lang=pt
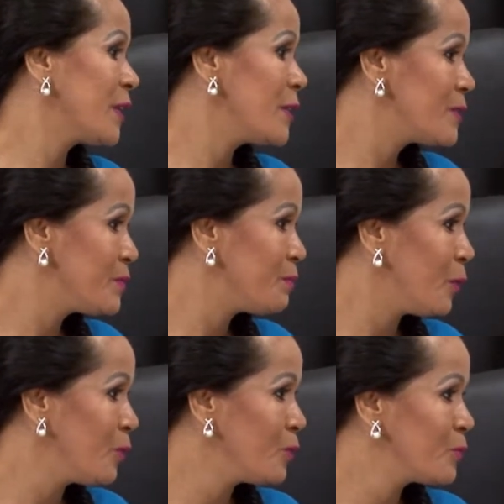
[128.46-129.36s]
para esse
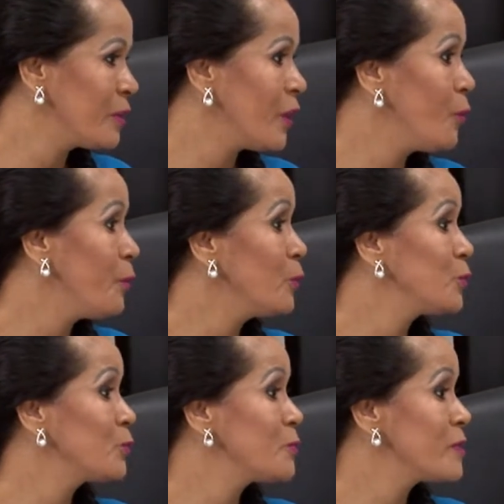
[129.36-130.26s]
ponto que é o
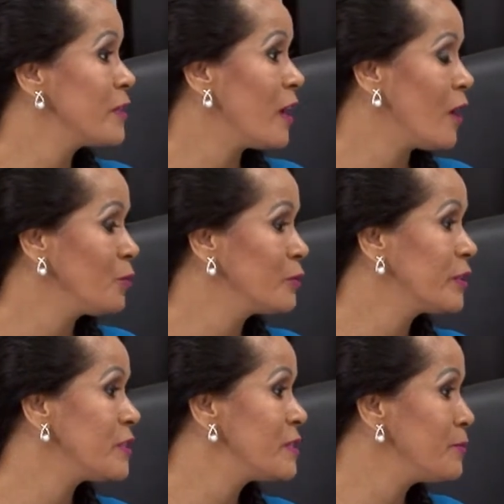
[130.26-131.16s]
ponto crucial do
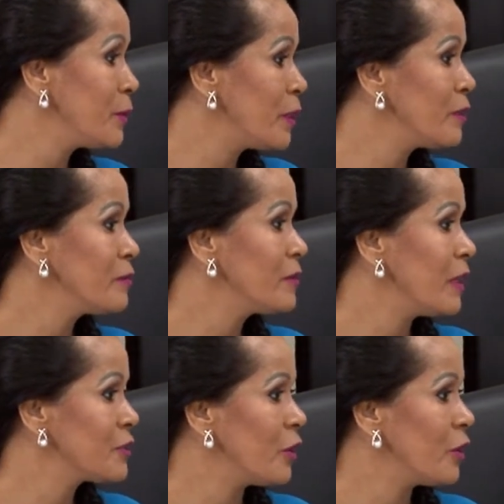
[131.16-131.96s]
crescimento da